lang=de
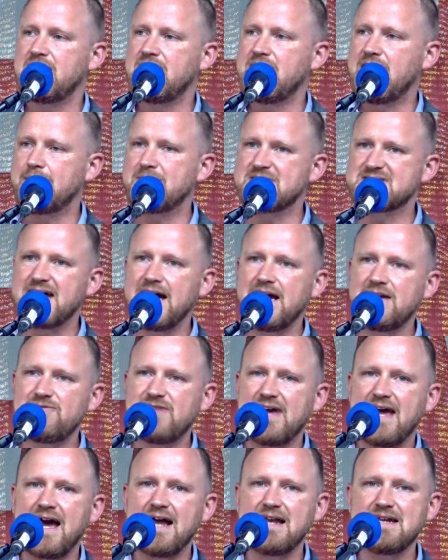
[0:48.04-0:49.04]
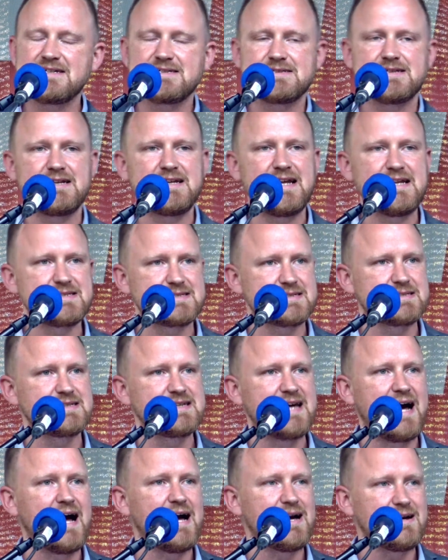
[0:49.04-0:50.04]
Aber seien wir ehrlich, in den letzten
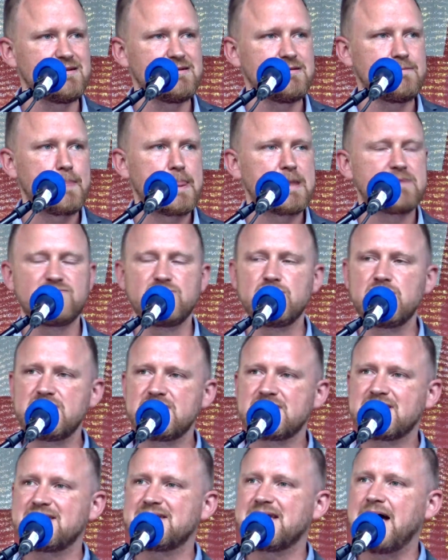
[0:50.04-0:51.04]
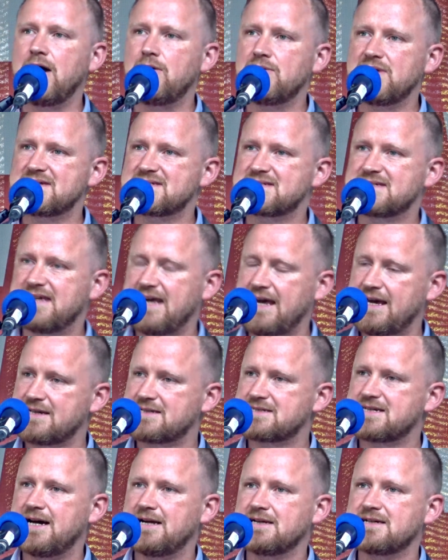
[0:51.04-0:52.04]
Jahren wurde genau das
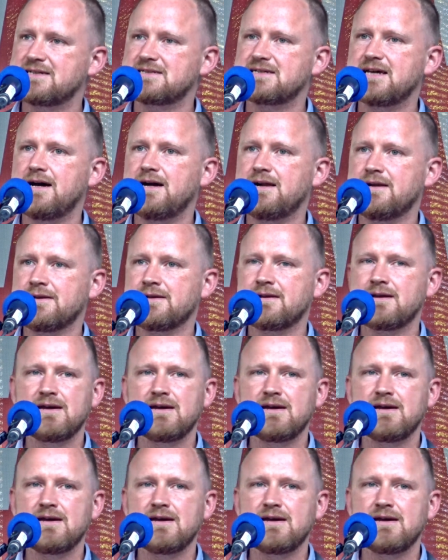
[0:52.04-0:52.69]
Gegenteil getan.